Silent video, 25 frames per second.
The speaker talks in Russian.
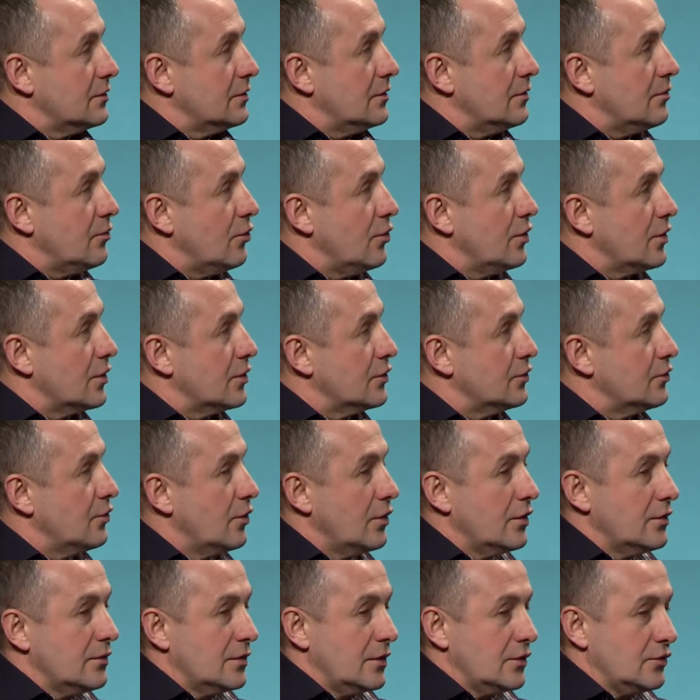мой
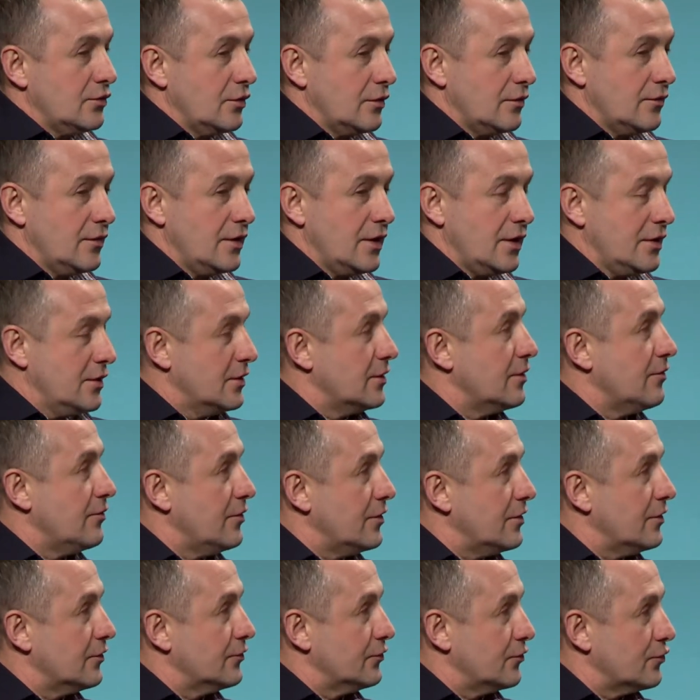родной, которого я
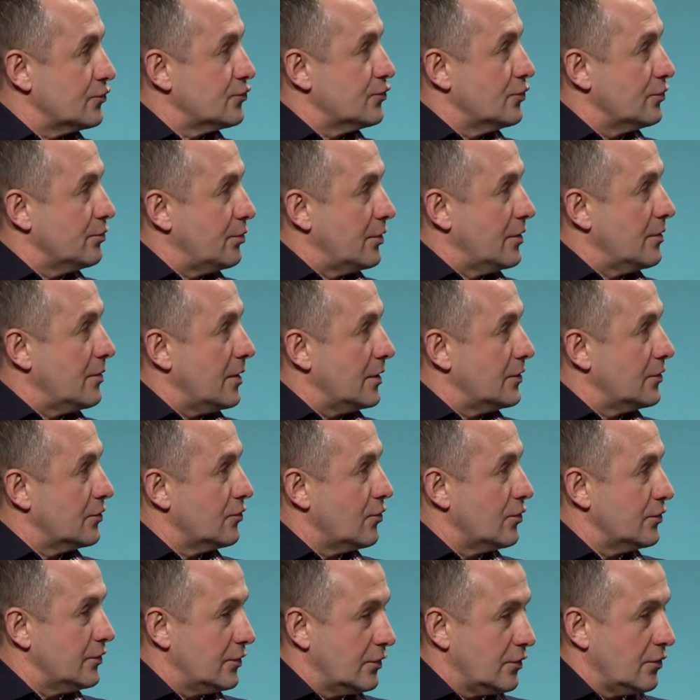ненавидел, потому что он принимал
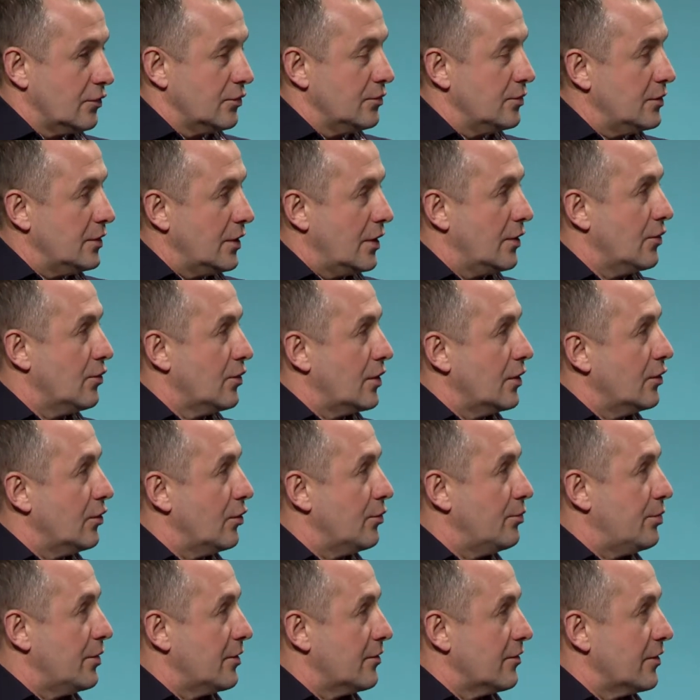наркотики, он меня и уколол
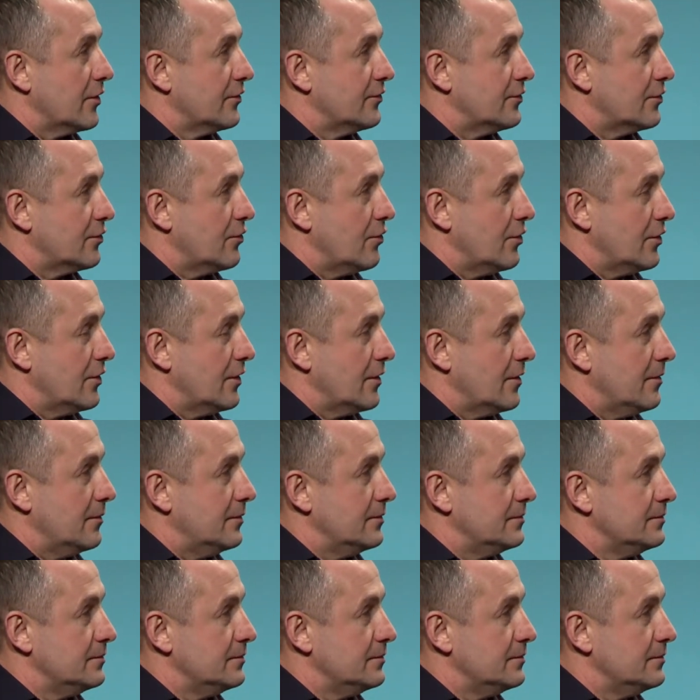первый раз наркотиком.